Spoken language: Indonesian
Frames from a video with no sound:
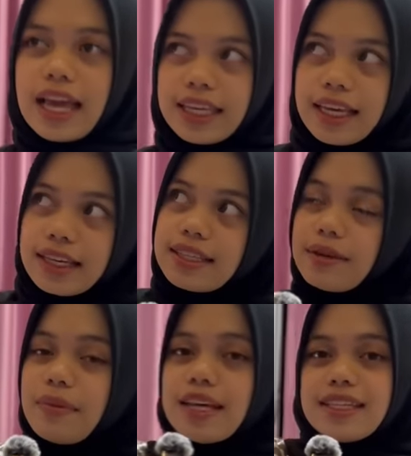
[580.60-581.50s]
lagi ke
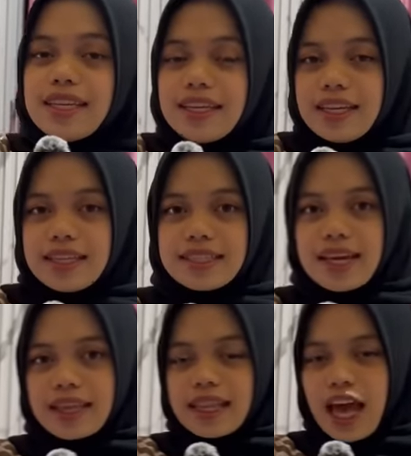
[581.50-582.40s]
sebelah sini
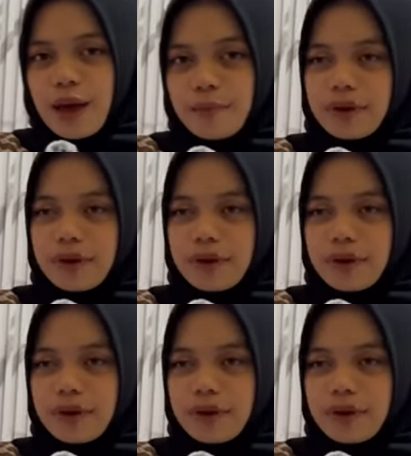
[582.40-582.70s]
setup